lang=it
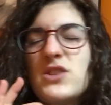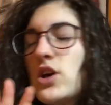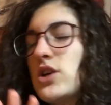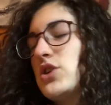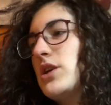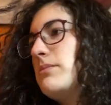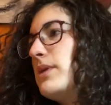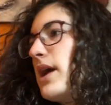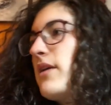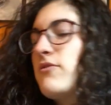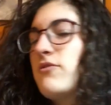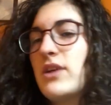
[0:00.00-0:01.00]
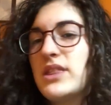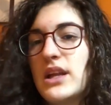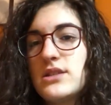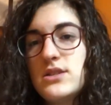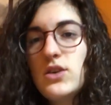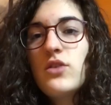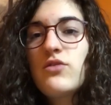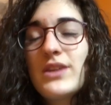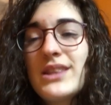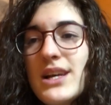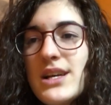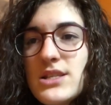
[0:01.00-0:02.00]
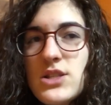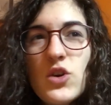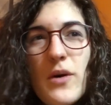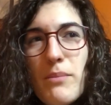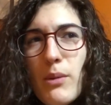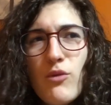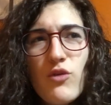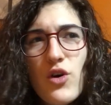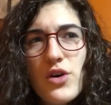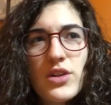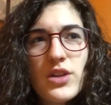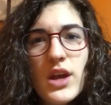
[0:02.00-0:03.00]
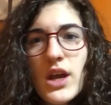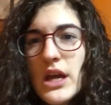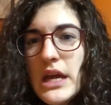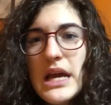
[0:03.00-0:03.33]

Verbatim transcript: Cioè Acerbi è fantastico, è fantastico, è proprio forte,